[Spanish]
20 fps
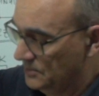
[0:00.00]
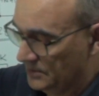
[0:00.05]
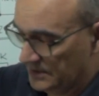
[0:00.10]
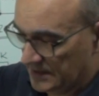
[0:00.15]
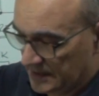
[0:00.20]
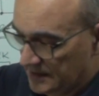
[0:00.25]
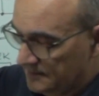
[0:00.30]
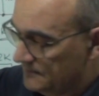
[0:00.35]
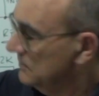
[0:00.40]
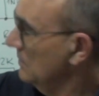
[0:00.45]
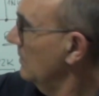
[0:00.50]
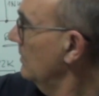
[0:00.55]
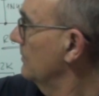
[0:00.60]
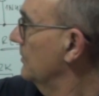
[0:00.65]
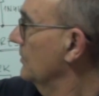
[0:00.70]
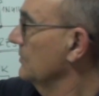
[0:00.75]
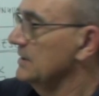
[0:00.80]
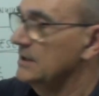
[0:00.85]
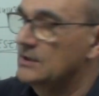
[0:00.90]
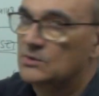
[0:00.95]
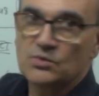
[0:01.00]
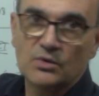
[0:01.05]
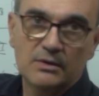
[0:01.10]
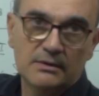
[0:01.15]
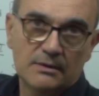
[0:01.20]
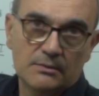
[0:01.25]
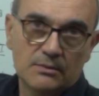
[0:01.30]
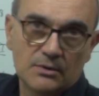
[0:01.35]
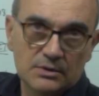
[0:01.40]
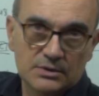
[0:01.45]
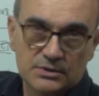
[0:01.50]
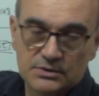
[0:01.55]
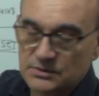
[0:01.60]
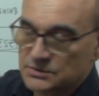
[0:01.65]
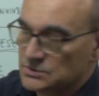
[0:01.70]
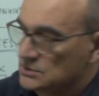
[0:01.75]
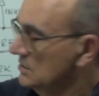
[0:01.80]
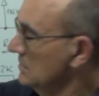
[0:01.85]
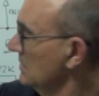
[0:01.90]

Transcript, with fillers: por ejemplo, o poner 9 voltios